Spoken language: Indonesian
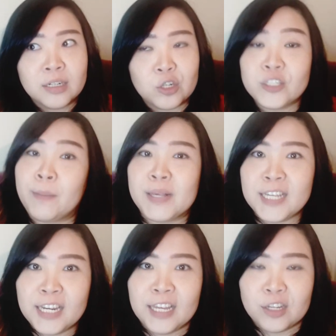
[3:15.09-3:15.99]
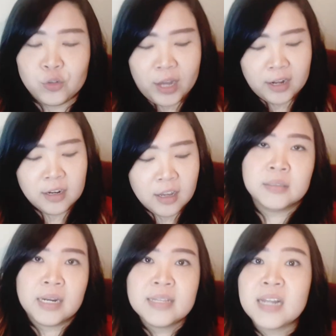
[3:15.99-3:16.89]
terus nyampe sini gitu kan
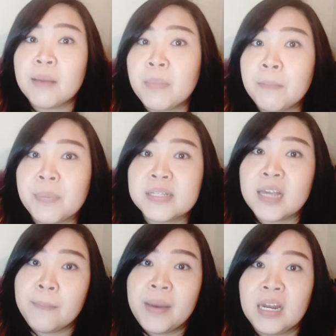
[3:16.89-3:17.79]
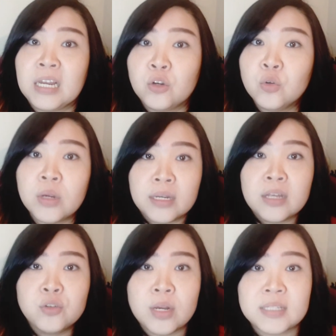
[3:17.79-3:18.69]
jadi selama persiapan itu
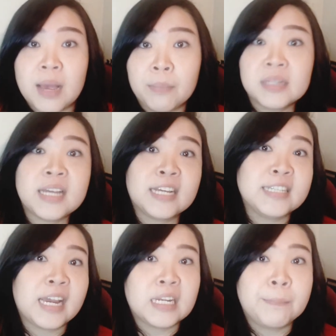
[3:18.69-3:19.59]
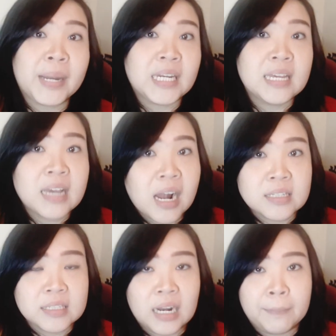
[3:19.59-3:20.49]
kita juga sambil cari-cari tempat tinggal
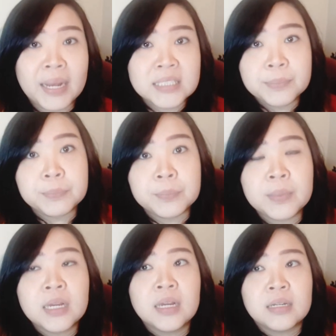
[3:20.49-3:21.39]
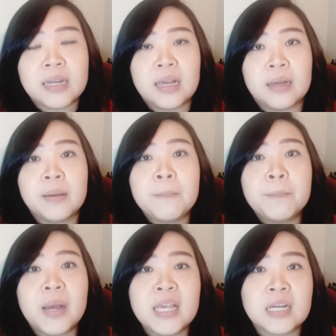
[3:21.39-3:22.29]
segala macem nah
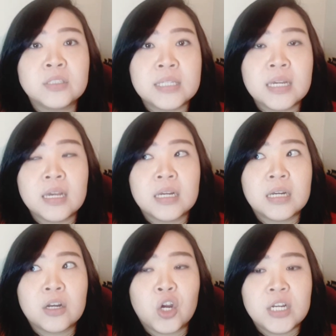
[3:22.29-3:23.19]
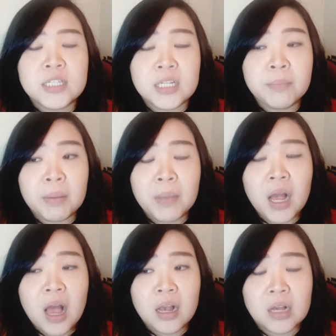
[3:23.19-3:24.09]
banyak sih uh, kalau di sini memang
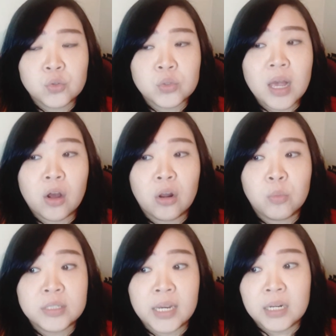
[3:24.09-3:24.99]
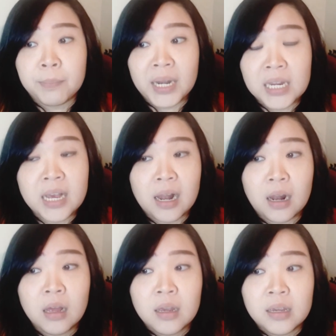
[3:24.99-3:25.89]
agak susah kalau mau cari tempat
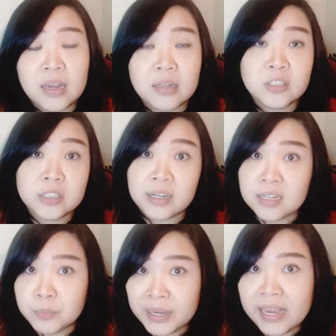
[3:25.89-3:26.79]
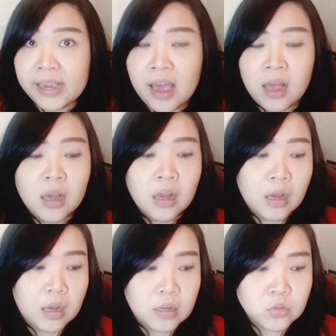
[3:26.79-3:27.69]
tinggal generally speaking ya
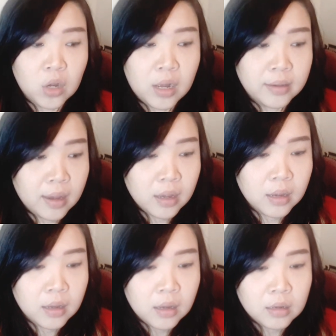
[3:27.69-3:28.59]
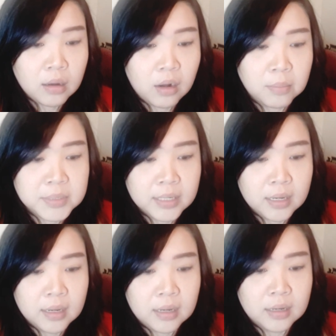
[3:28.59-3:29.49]
uh, soalnya kalau
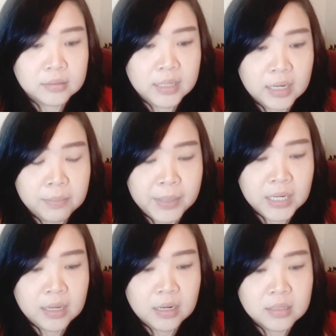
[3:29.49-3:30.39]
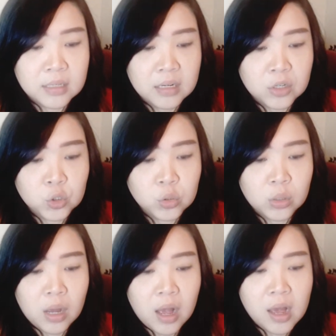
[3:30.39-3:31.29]
misalnya cari tempat tinggal di sini
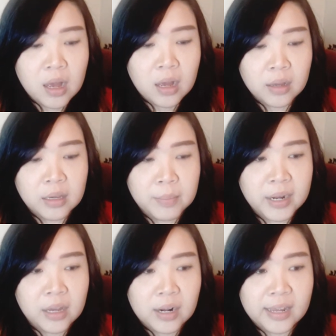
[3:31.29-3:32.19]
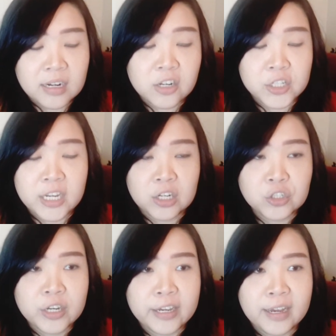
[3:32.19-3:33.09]
tuh uh, gimana ya landlordnya
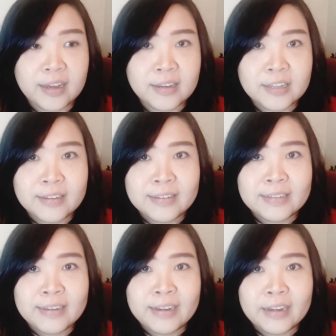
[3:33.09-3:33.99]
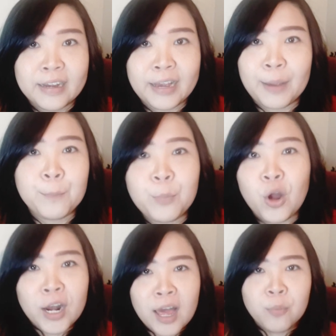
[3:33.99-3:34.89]
tuh kayak
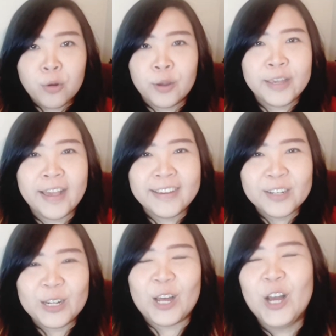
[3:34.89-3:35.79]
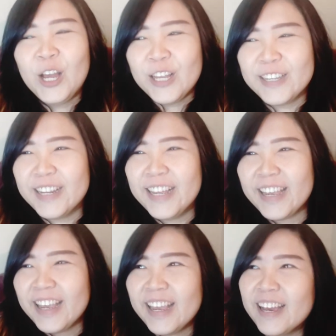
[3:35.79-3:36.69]
rempong lah pokoknya gitu loh jadi
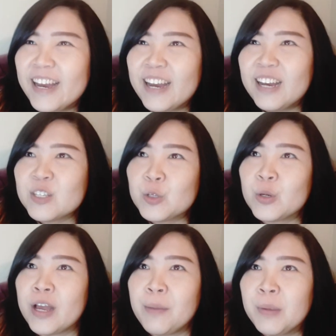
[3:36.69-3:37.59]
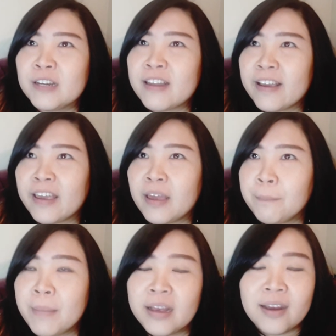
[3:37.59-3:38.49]
uh, suka minta
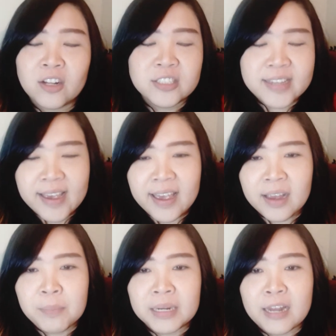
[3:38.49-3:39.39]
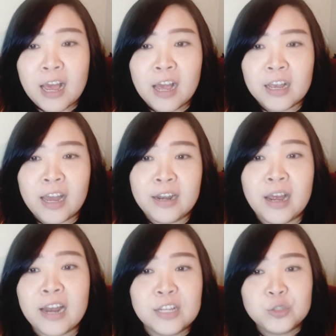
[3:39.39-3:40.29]
kayak background check minta kadang
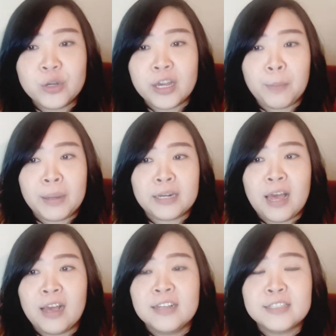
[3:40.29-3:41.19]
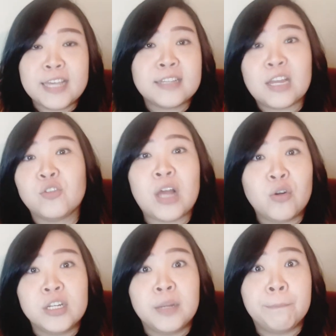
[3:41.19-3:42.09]
ada juga yang minta cek satu tahun
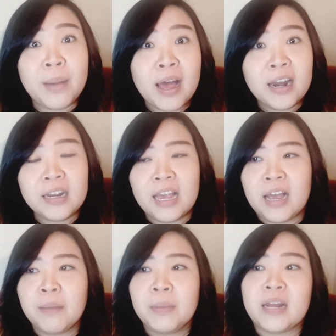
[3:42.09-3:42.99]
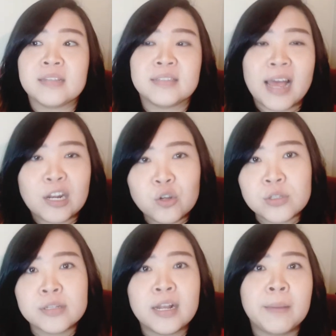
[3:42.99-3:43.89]
di depan ya kan minta
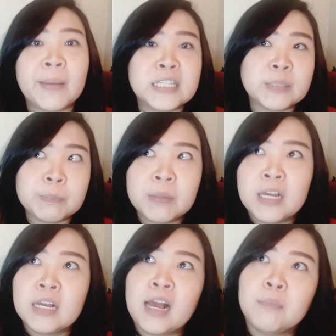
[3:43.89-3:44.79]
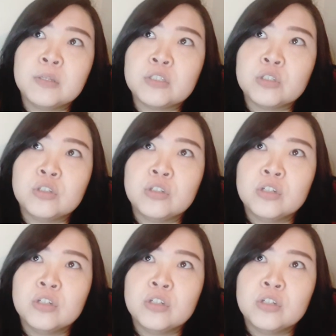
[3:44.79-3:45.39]
status segala macem habis itu